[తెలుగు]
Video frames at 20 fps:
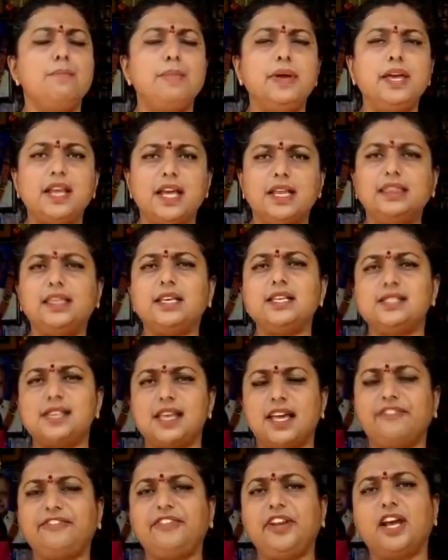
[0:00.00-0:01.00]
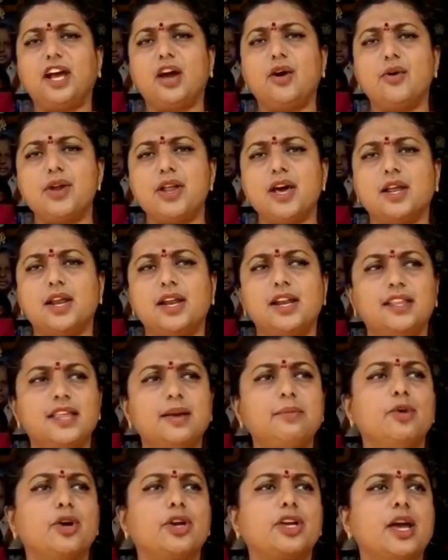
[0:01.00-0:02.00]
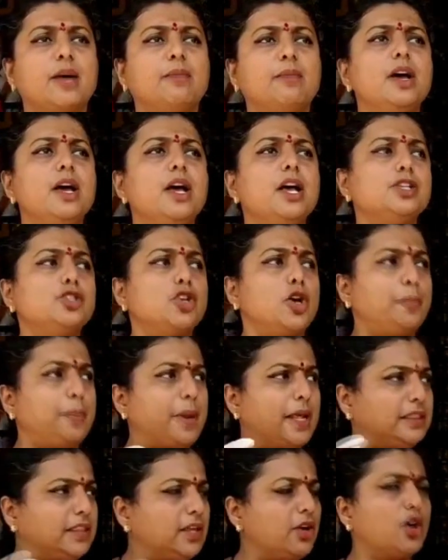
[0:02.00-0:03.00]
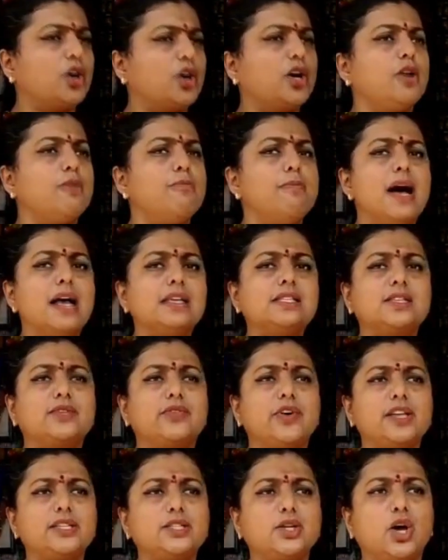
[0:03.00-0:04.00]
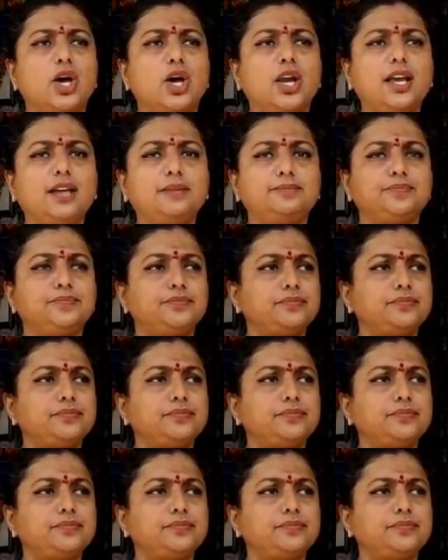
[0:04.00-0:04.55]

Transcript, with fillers: మీరు ఎంత సేఫ్టీగా ఉన్నారనేదే ముఖ్యం సో ప్రతి ఒక్కరూ మాస్క్ వేసుకొని